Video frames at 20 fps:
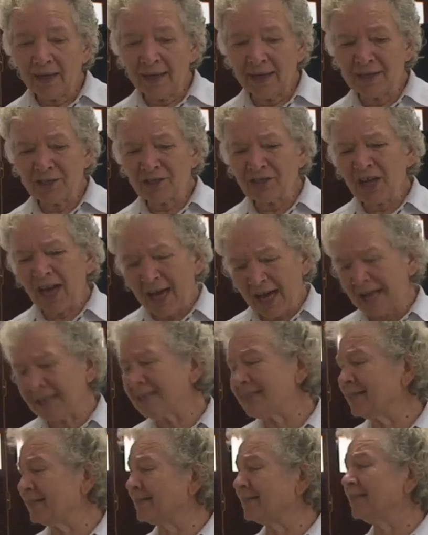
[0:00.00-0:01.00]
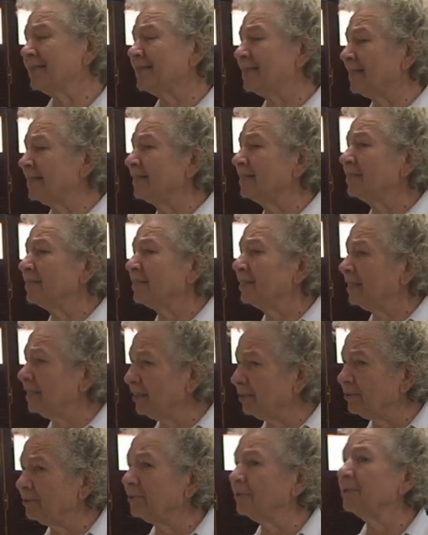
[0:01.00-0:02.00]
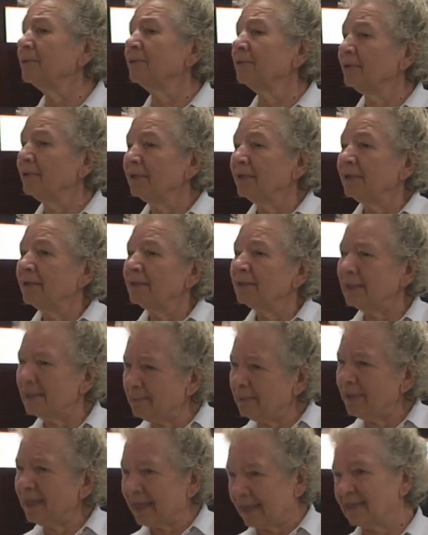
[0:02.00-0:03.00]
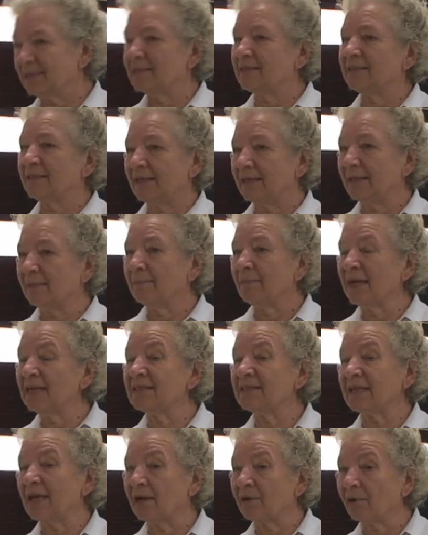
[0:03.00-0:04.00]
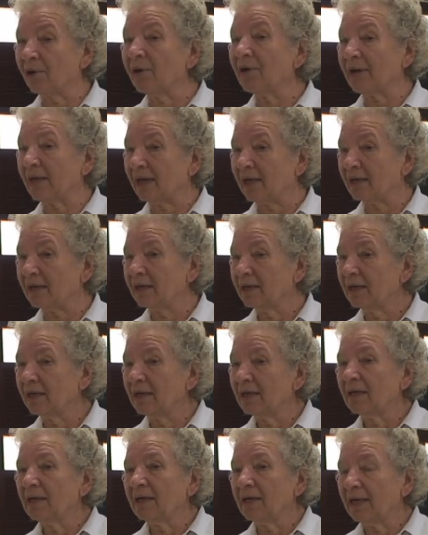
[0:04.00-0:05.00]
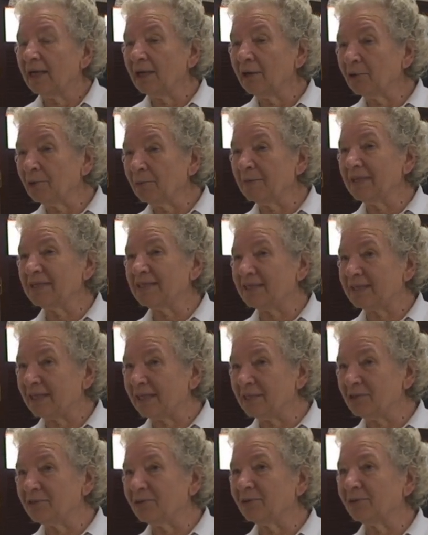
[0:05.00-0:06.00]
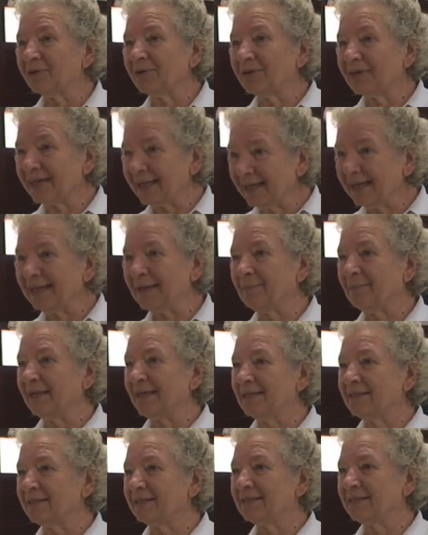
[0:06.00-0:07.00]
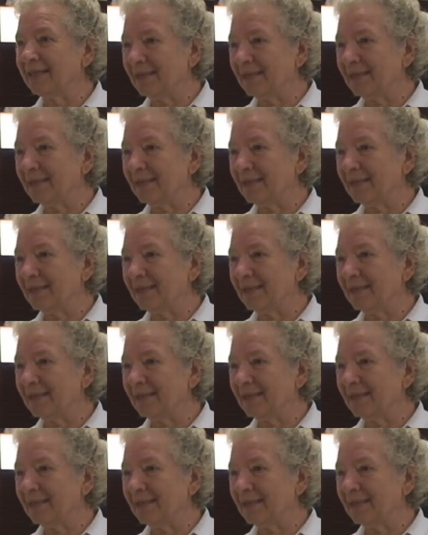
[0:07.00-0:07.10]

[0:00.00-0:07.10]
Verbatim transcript: ele já antes se sentiu timbirense, mas agora eu me sinto realmente